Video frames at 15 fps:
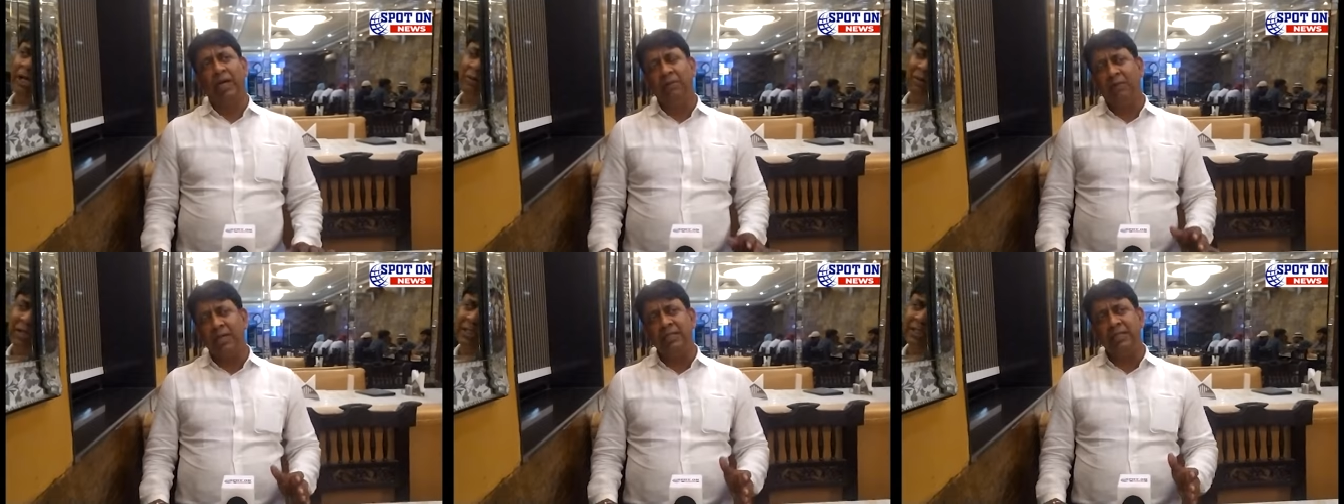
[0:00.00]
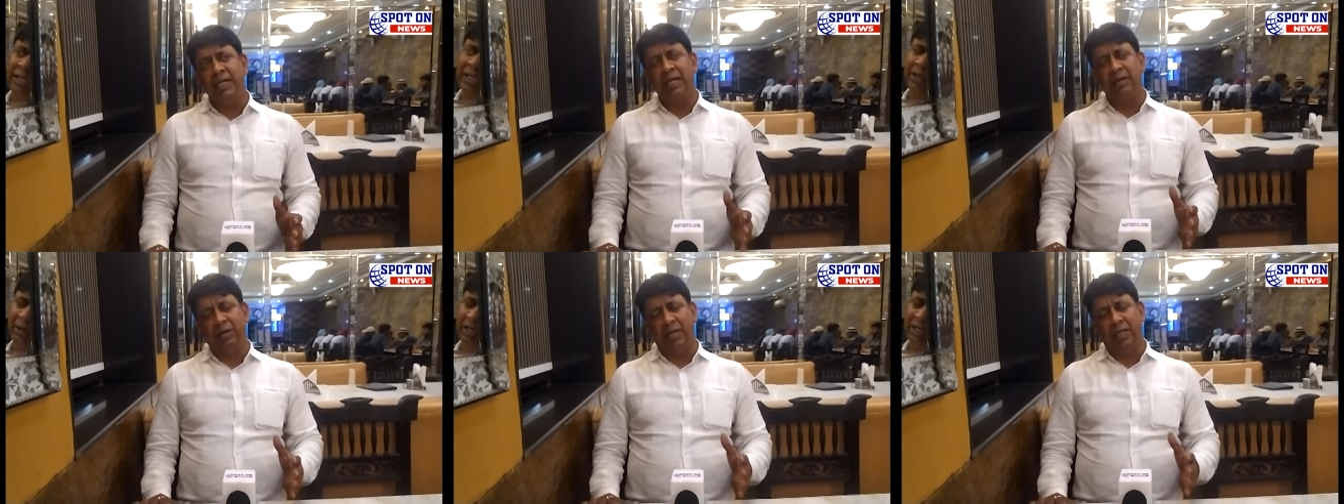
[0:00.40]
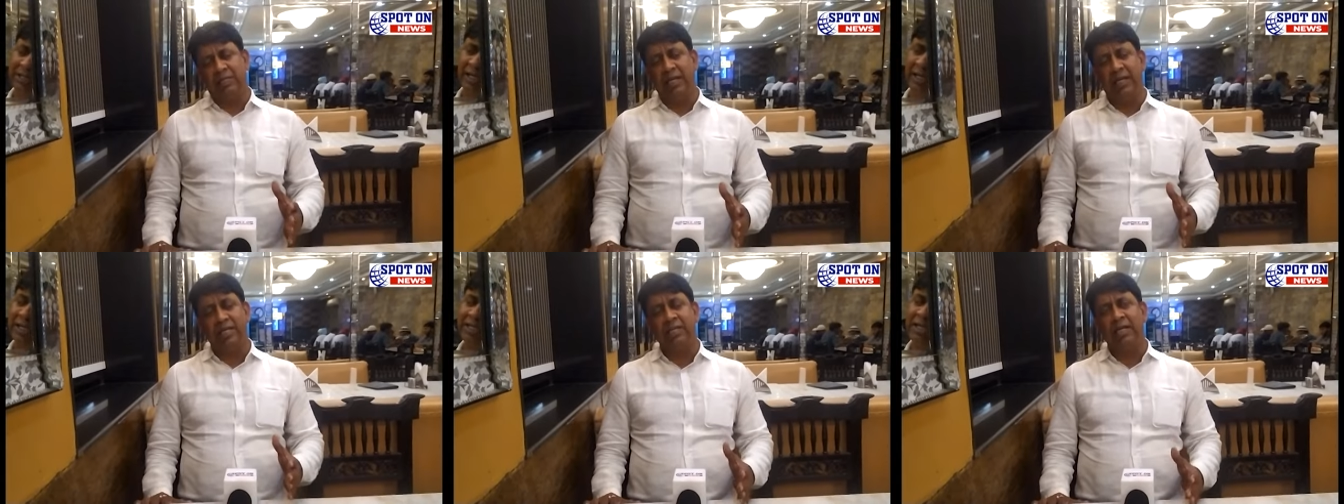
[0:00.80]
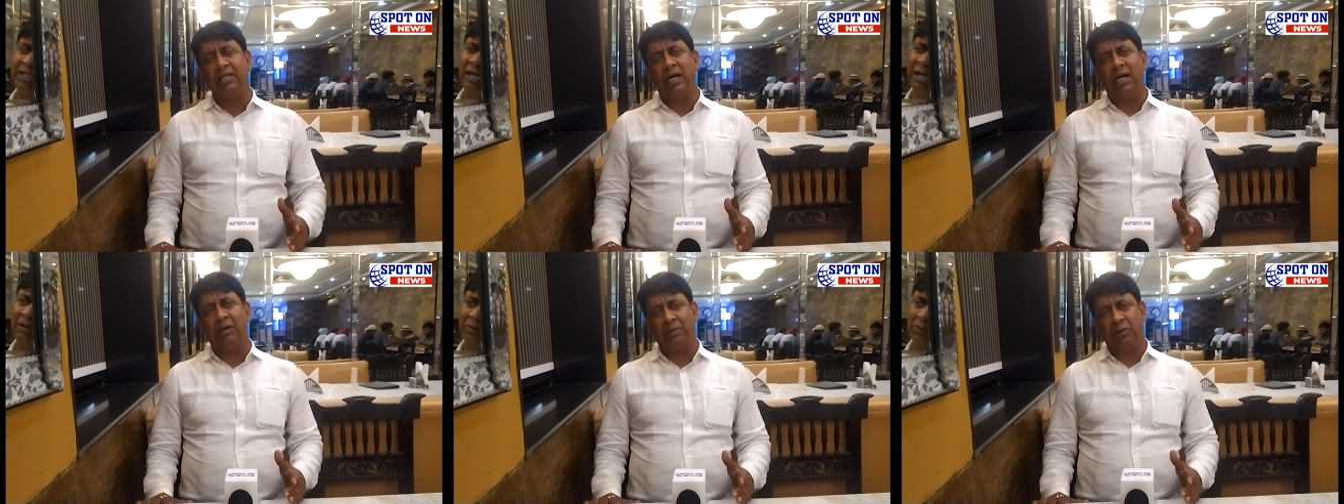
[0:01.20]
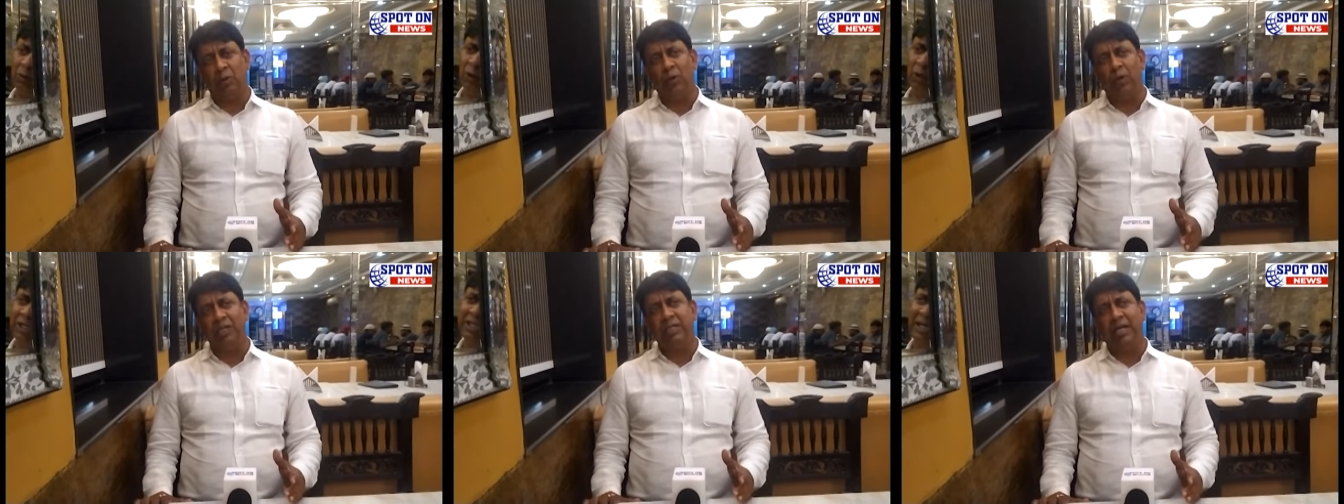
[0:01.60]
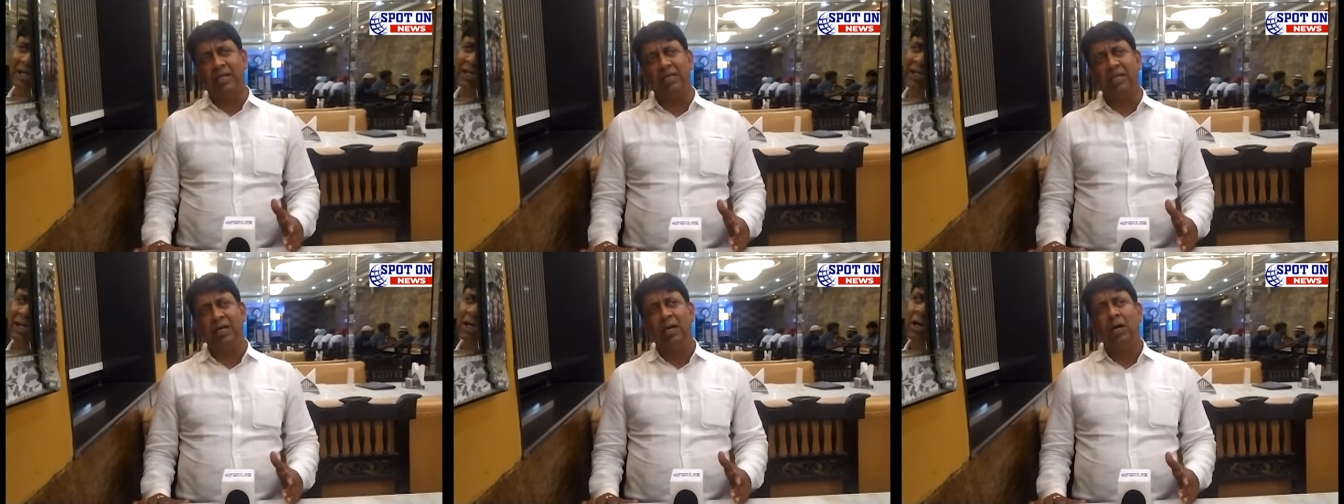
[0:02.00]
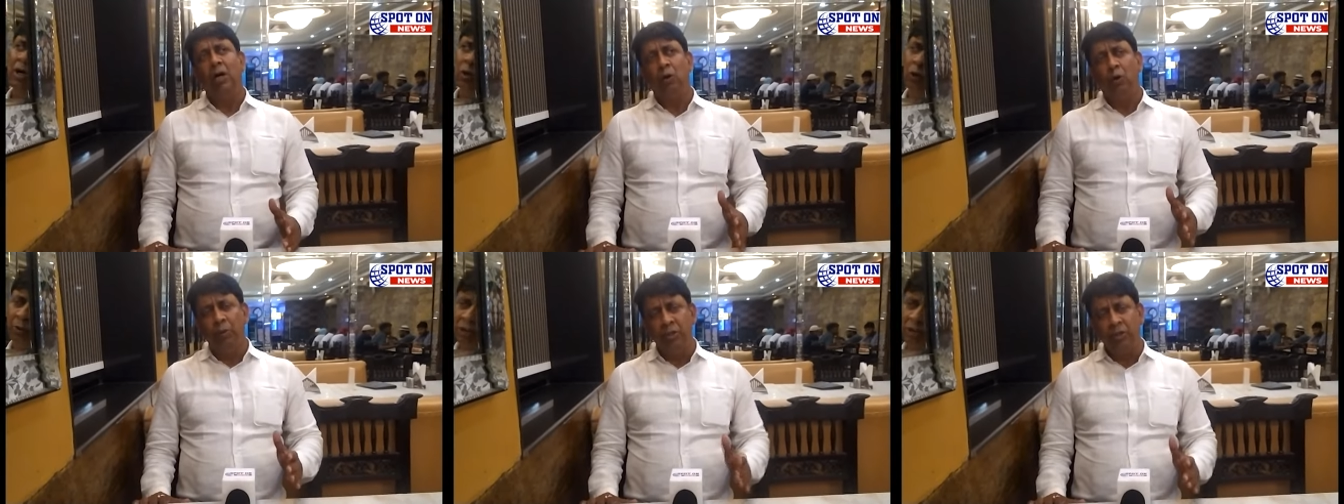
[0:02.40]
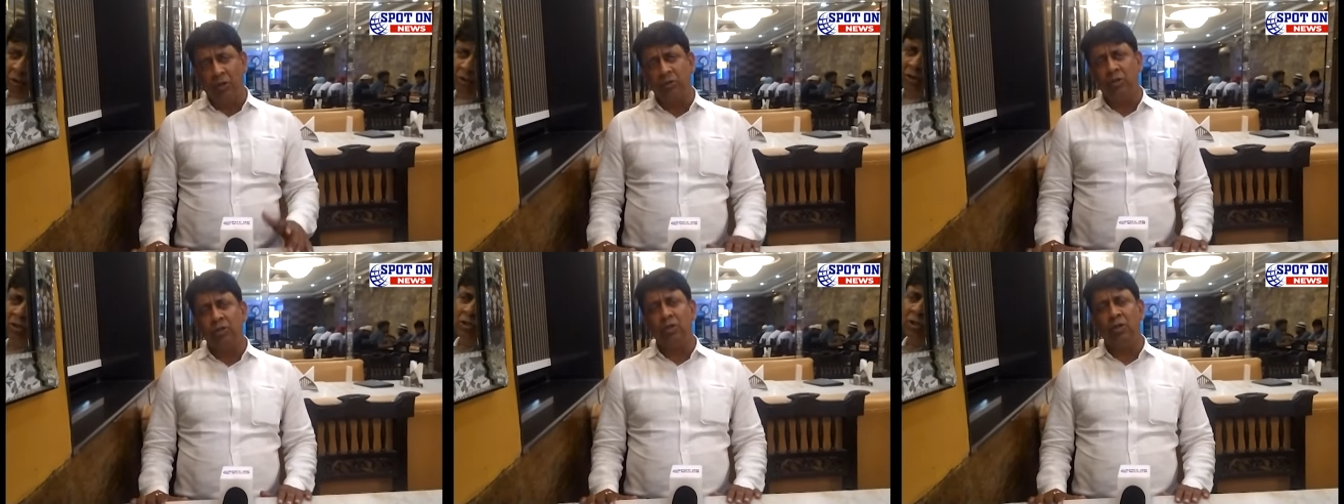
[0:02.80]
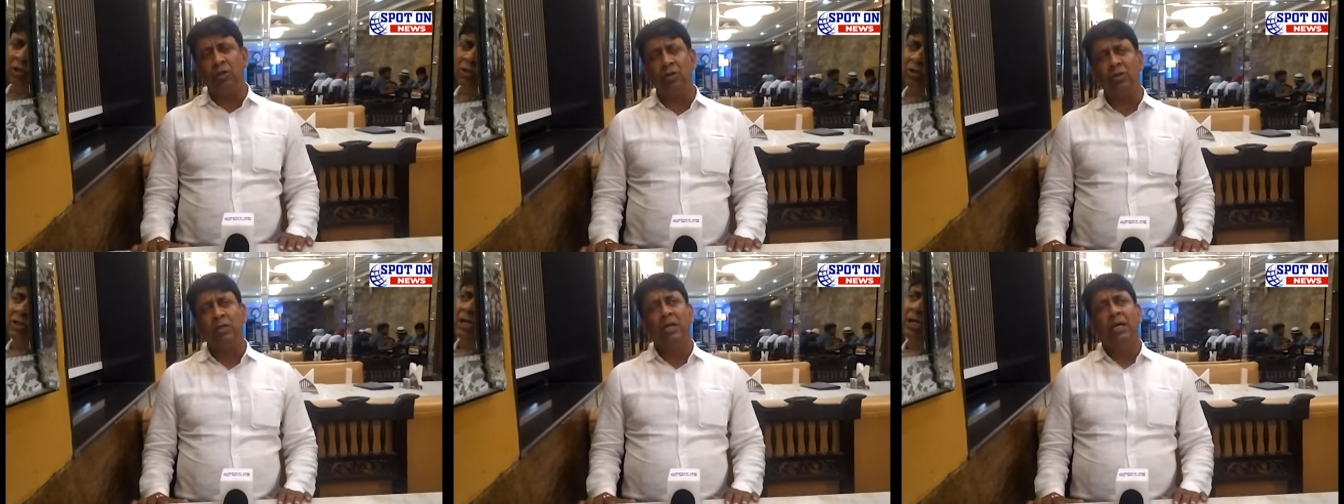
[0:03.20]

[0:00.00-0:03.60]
এবার যে সিলেকশনটা করেছে আর কি খুবই সন্তোষজনক